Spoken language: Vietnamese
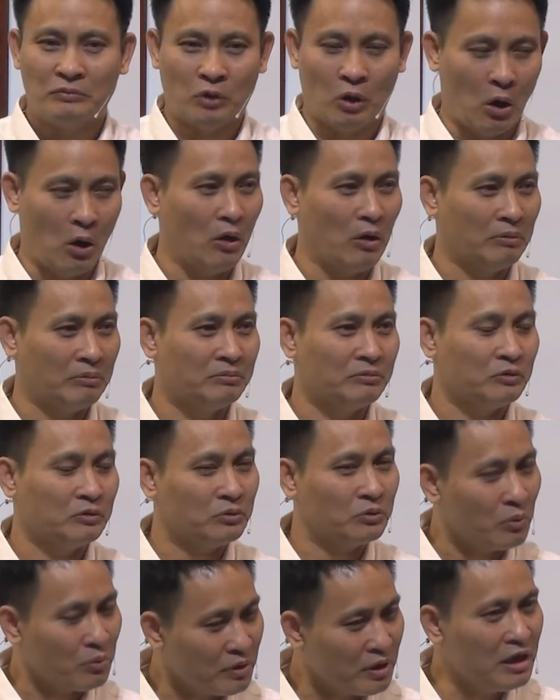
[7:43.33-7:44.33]
họ
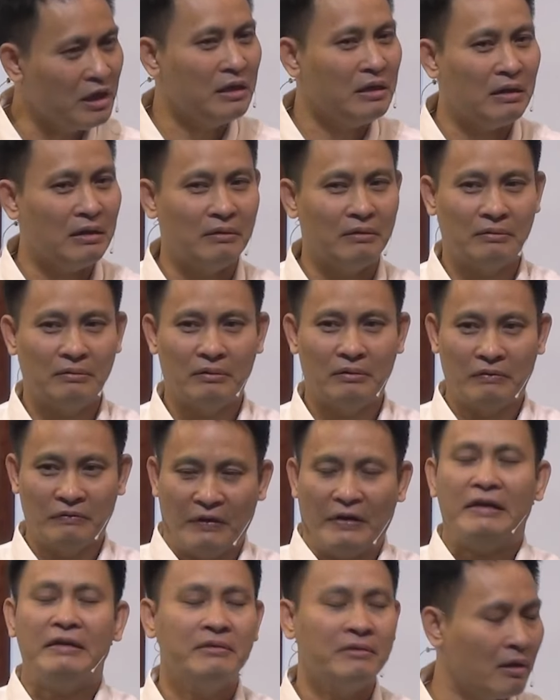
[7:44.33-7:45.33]
cũng đi ờ,
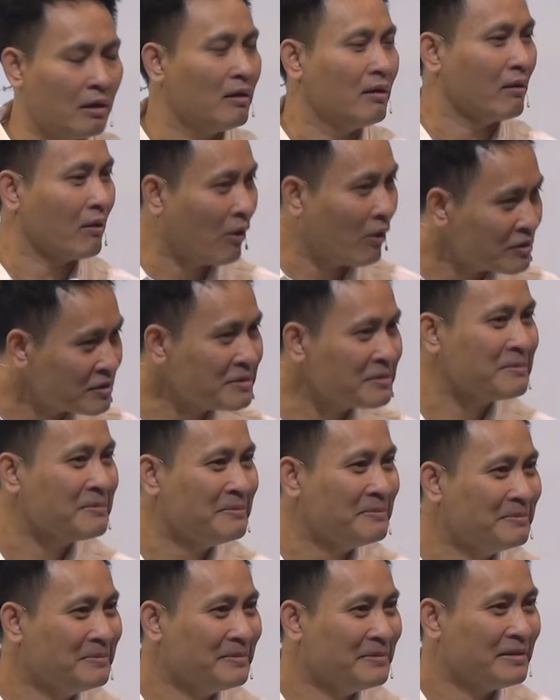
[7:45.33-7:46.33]
vay nợ có chứ
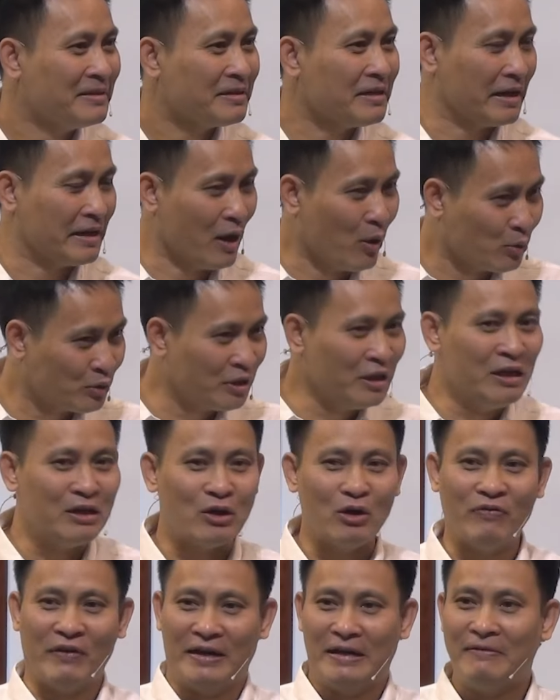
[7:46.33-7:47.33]
để đầu tư
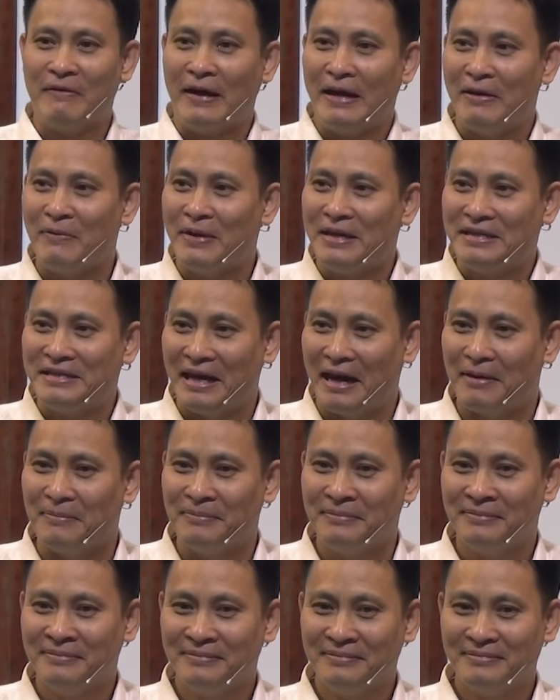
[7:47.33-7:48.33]
có phải đi vay không anh chị em
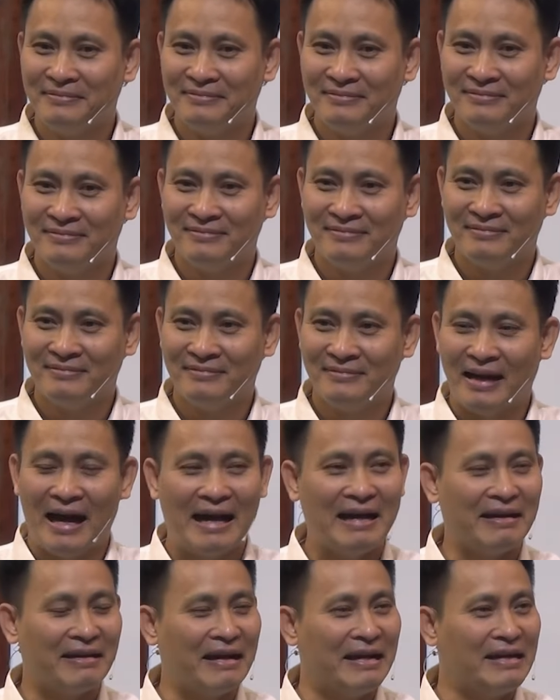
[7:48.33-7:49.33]

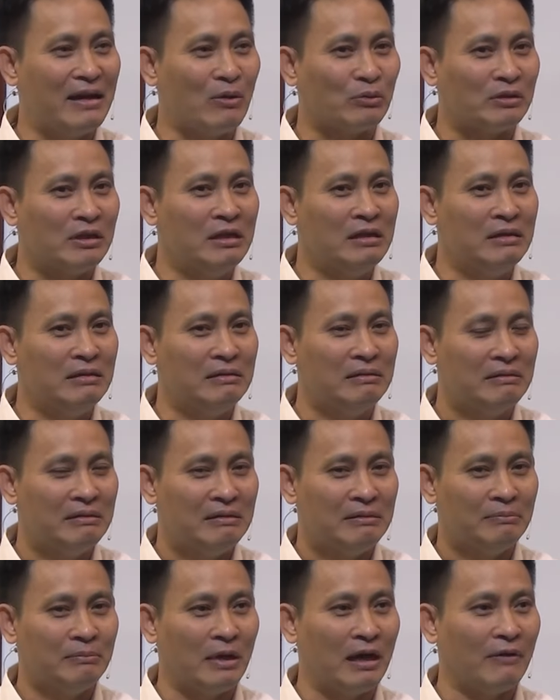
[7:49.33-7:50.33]
ai ở đây đầu tư
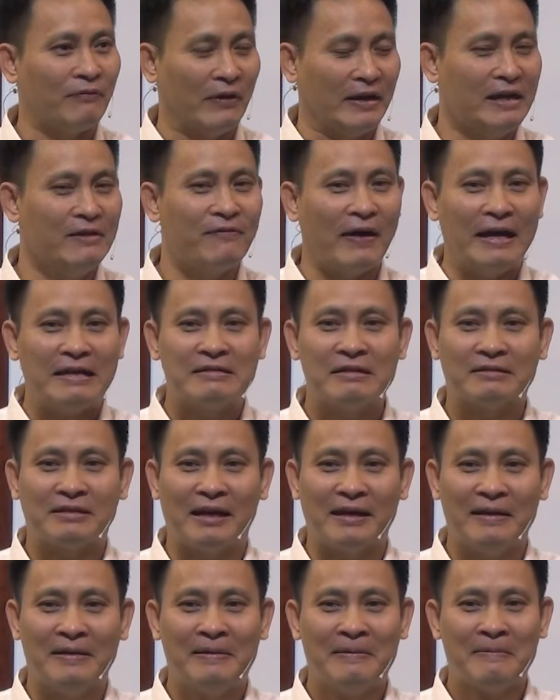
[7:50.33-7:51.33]
mà phải đi vay giơ
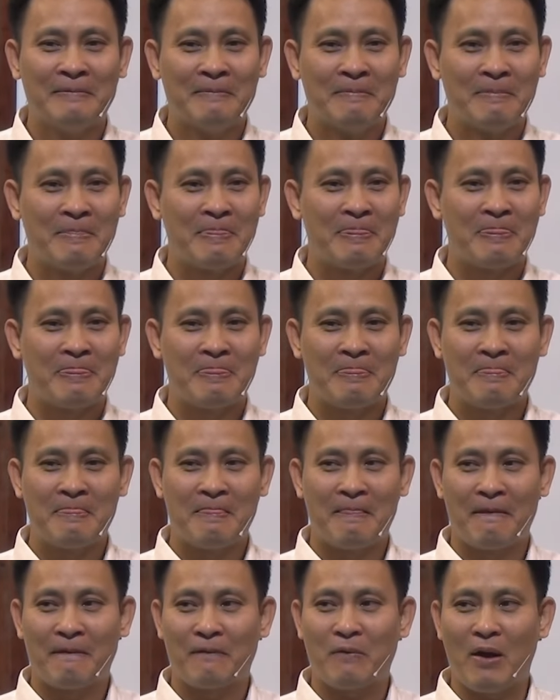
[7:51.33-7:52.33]
tay
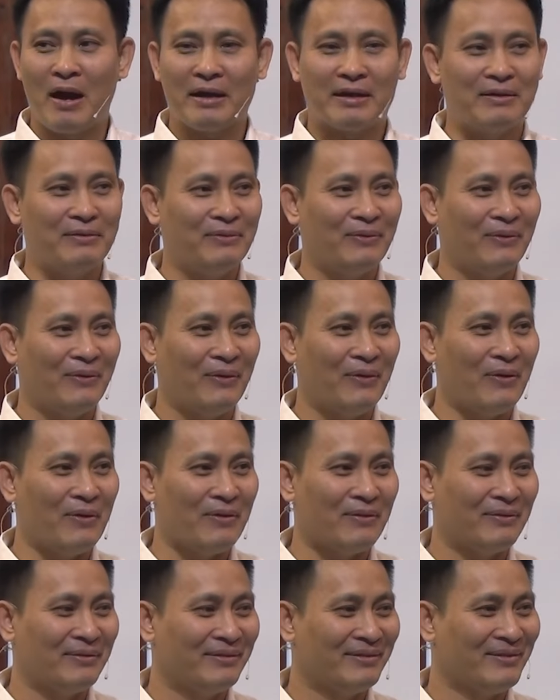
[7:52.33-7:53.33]
có ai không
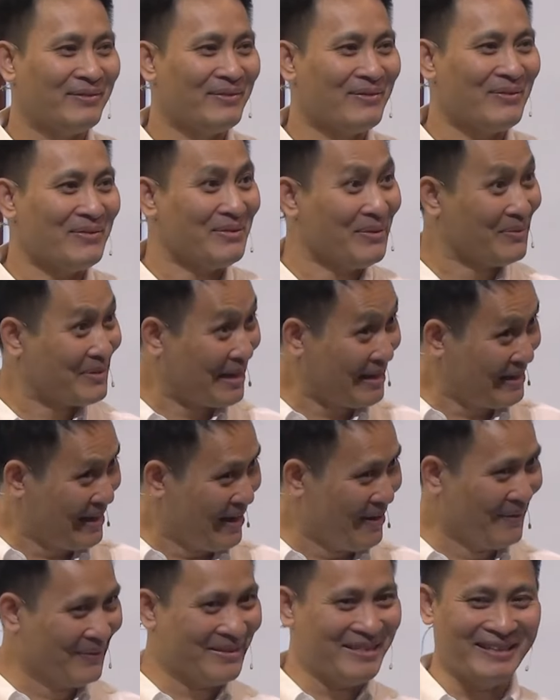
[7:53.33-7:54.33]
Cũng rất
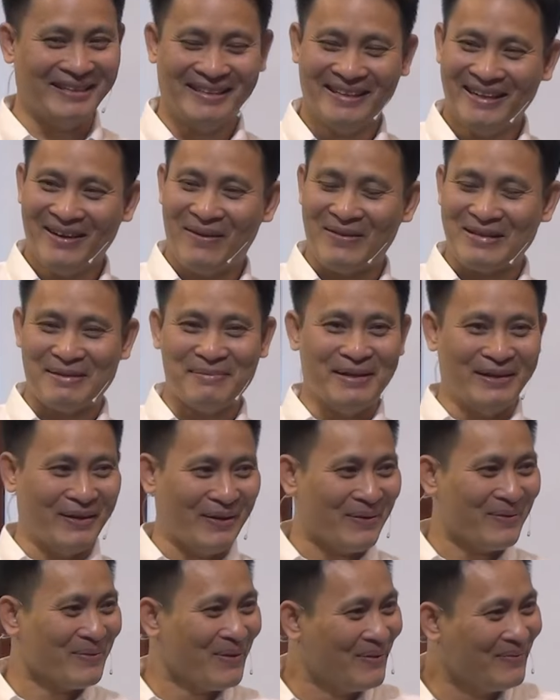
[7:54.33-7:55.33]
nhiều đấy chứ hóa ra mình nói
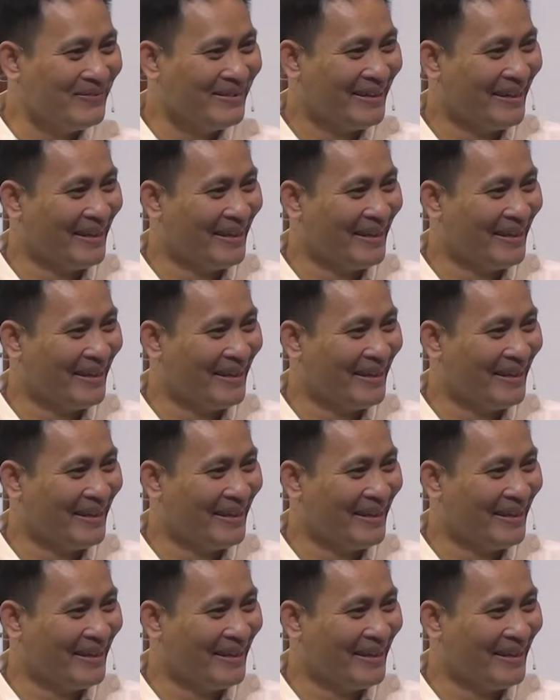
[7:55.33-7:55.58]
cũng đúng